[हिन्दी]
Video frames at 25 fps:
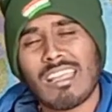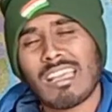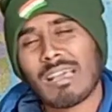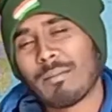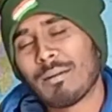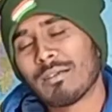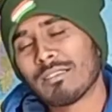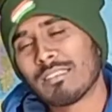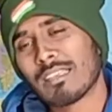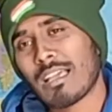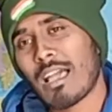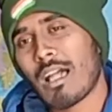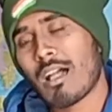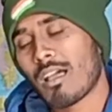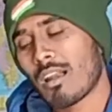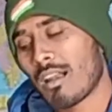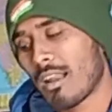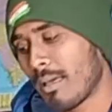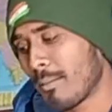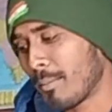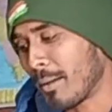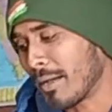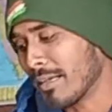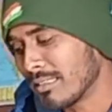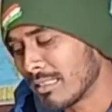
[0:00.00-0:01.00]
करने के बाद से क्या
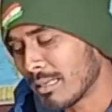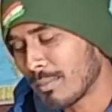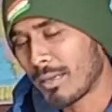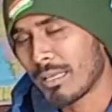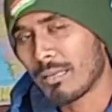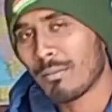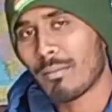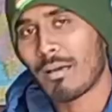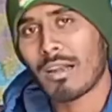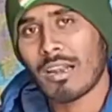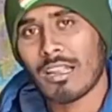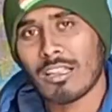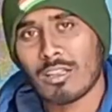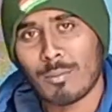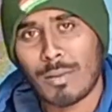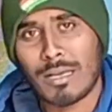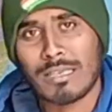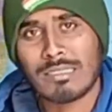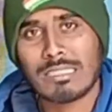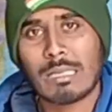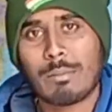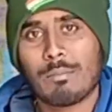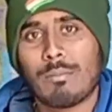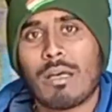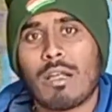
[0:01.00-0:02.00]
करना है बाइसेप आज मारना है तो
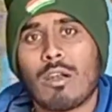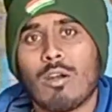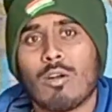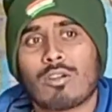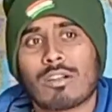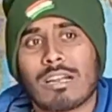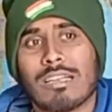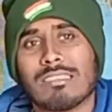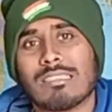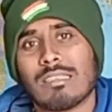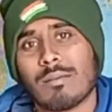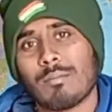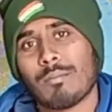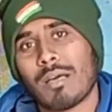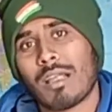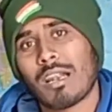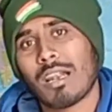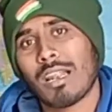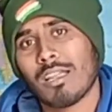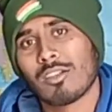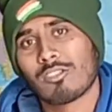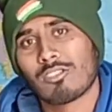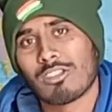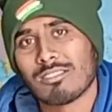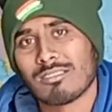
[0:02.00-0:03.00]
बाइसेप मार लो ट्राइसेप
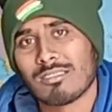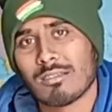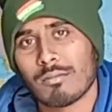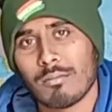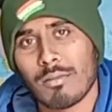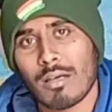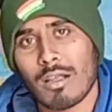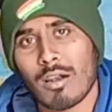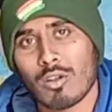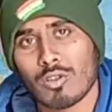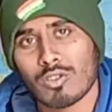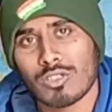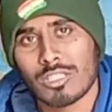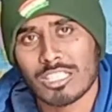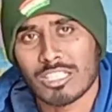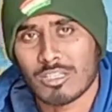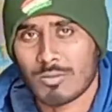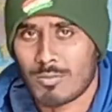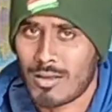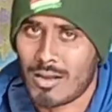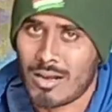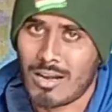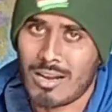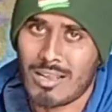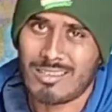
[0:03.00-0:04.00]
मारना है ट्राइसेप मार लो
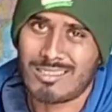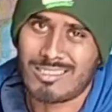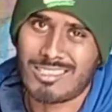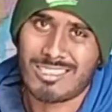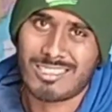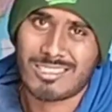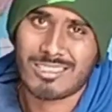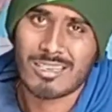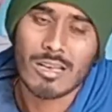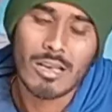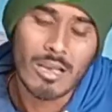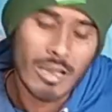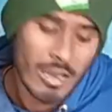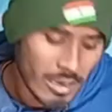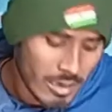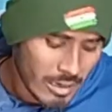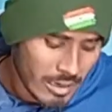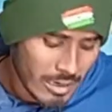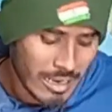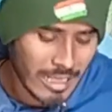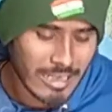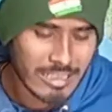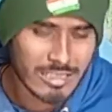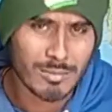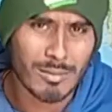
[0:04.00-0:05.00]
चेस्ट मारना है
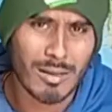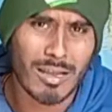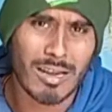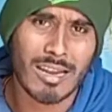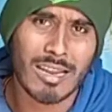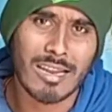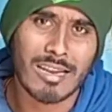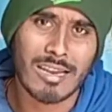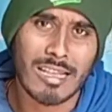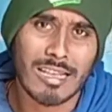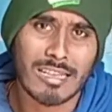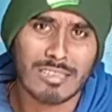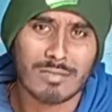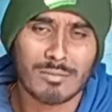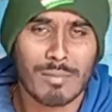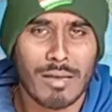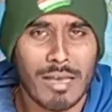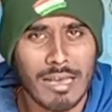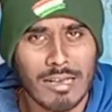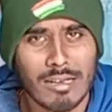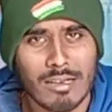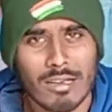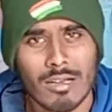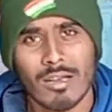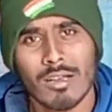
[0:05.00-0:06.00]
चेस्ट लेग्स मारना है लेग्स
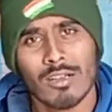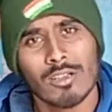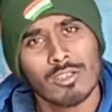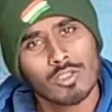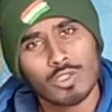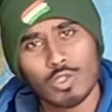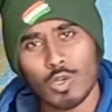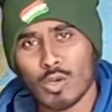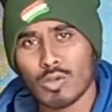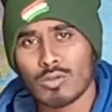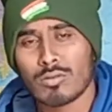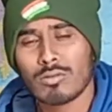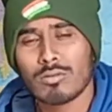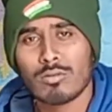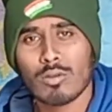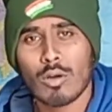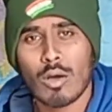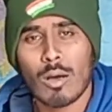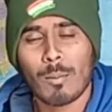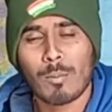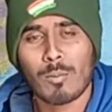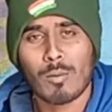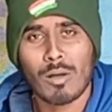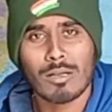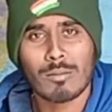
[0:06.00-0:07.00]
बैक जो
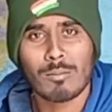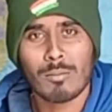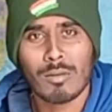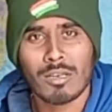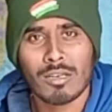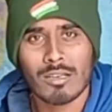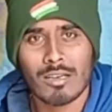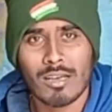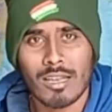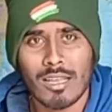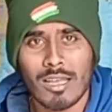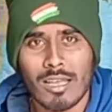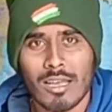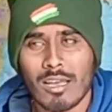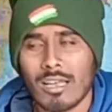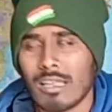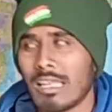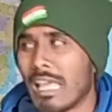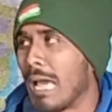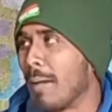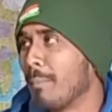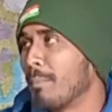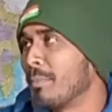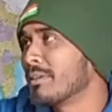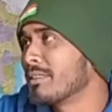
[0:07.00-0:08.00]
जो आपका मन करे
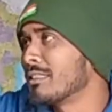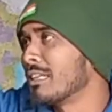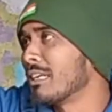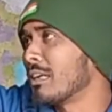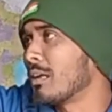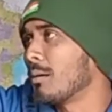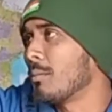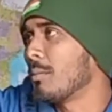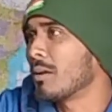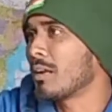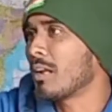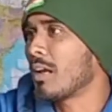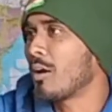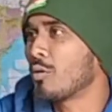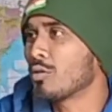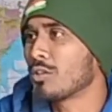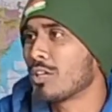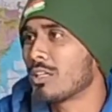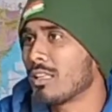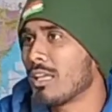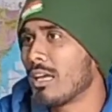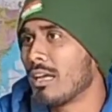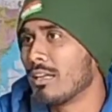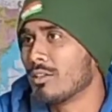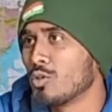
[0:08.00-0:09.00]
यहाँ पे सेट बना
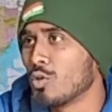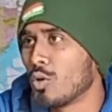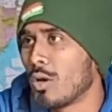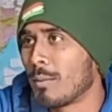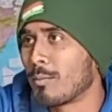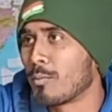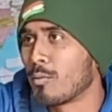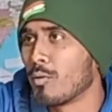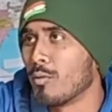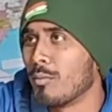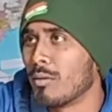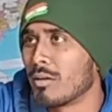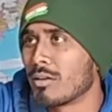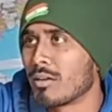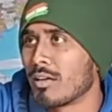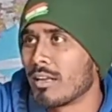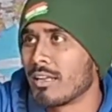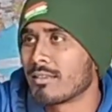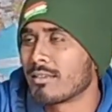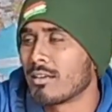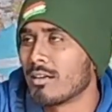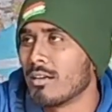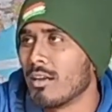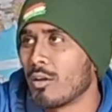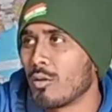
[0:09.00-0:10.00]
होता था जो आपको मन
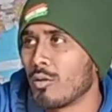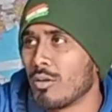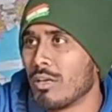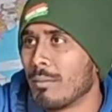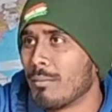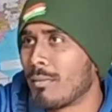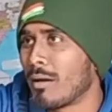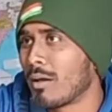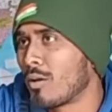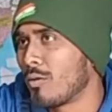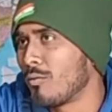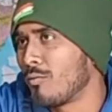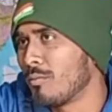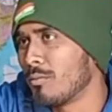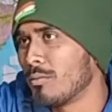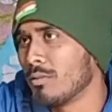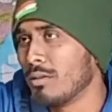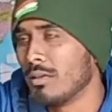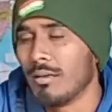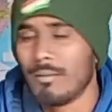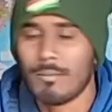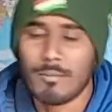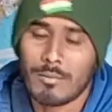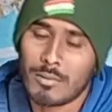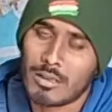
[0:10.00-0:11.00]
करे संडे को ये मारो
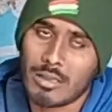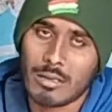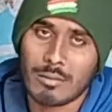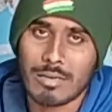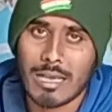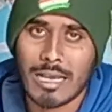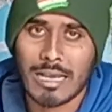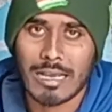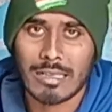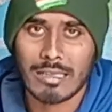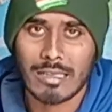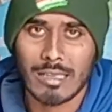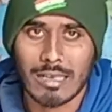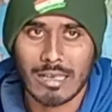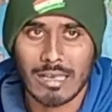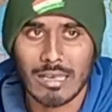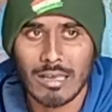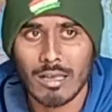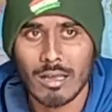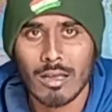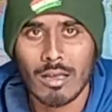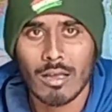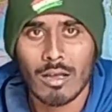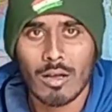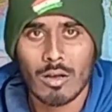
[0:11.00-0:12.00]
मतलब जाके देख
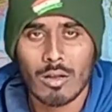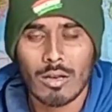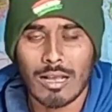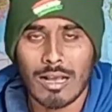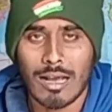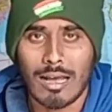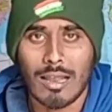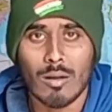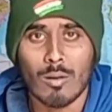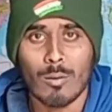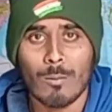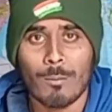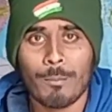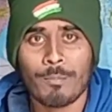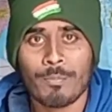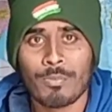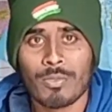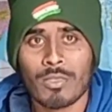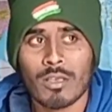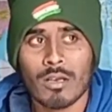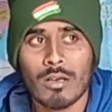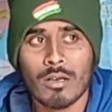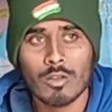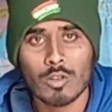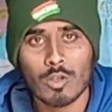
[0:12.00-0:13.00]
के लगा लो
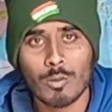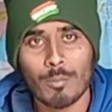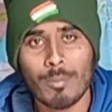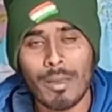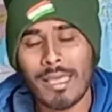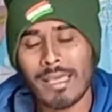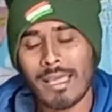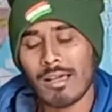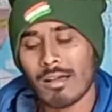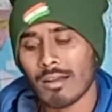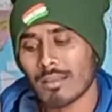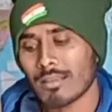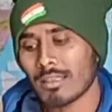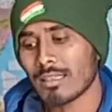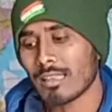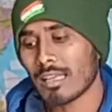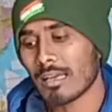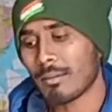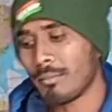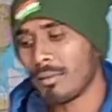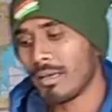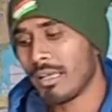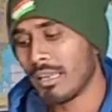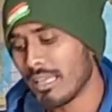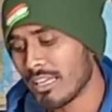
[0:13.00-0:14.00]
तो मैं ये करता
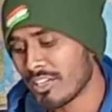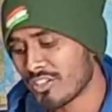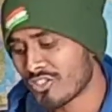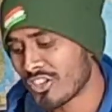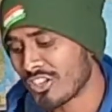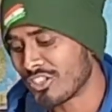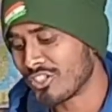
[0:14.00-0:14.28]
था मेरी